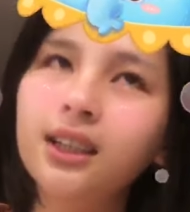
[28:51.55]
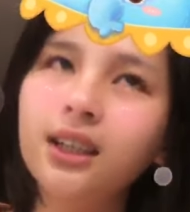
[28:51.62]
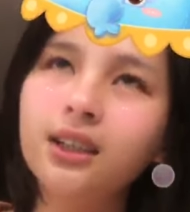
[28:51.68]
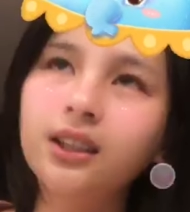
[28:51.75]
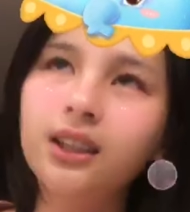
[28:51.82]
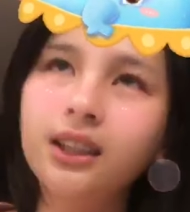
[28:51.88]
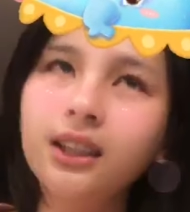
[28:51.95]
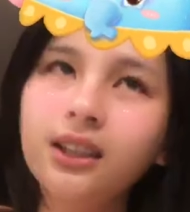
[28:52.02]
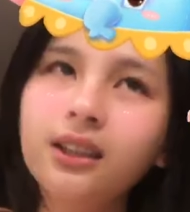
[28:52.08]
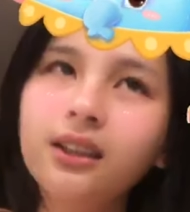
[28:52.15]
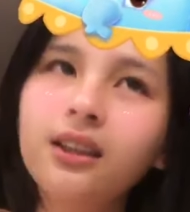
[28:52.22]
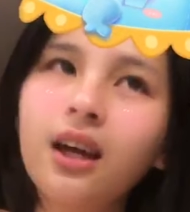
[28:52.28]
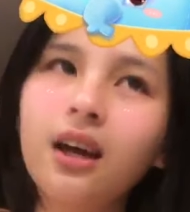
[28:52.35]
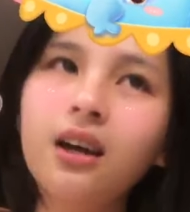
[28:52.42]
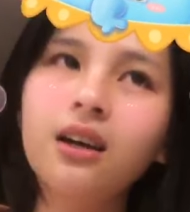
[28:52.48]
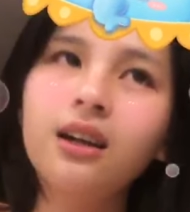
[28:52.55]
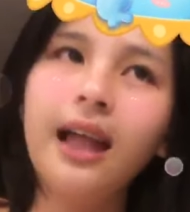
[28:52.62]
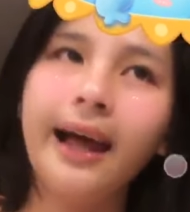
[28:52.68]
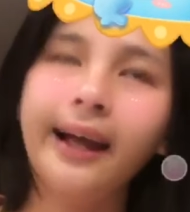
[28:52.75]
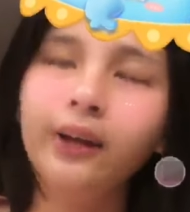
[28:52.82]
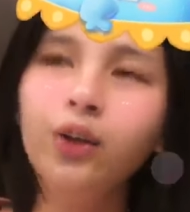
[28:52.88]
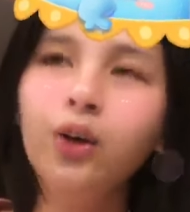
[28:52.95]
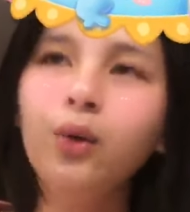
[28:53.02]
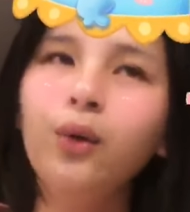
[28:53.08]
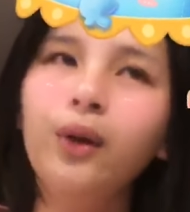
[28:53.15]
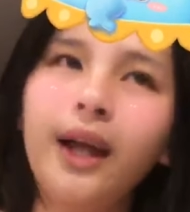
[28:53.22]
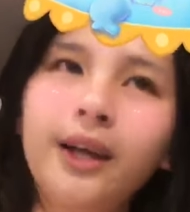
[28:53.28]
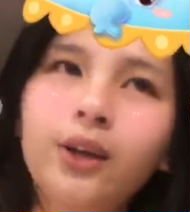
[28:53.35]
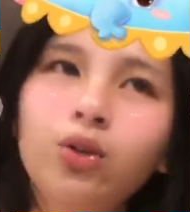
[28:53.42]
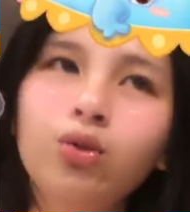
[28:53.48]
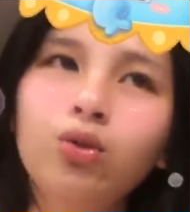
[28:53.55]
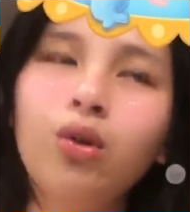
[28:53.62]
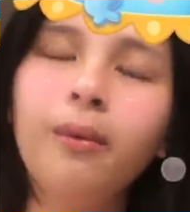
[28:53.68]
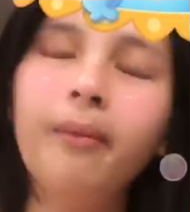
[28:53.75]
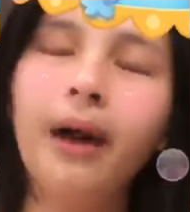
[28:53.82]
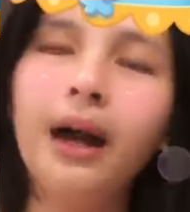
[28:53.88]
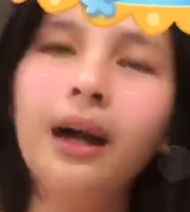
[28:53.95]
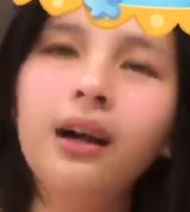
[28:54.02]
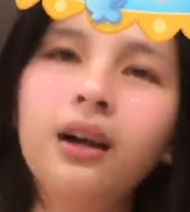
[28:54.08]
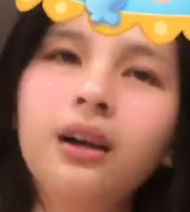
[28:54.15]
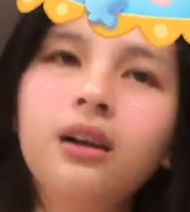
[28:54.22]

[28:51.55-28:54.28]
的心得来对我来说吧。